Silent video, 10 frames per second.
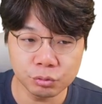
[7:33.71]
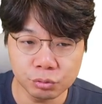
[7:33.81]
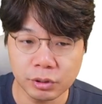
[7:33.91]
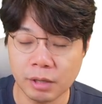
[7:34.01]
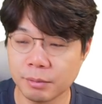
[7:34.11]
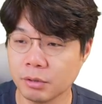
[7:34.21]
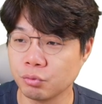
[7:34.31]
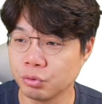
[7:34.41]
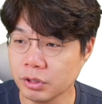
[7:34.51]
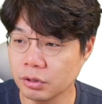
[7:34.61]
수 대비
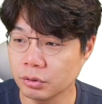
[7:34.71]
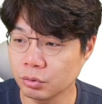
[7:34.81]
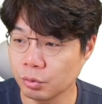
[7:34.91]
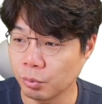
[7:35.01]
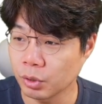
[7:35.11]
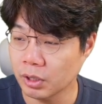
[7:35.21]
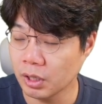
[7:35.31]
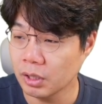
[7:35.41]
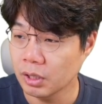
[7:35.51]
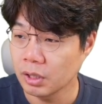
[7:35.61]
구인 건수를
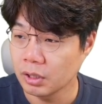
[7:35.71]
보니까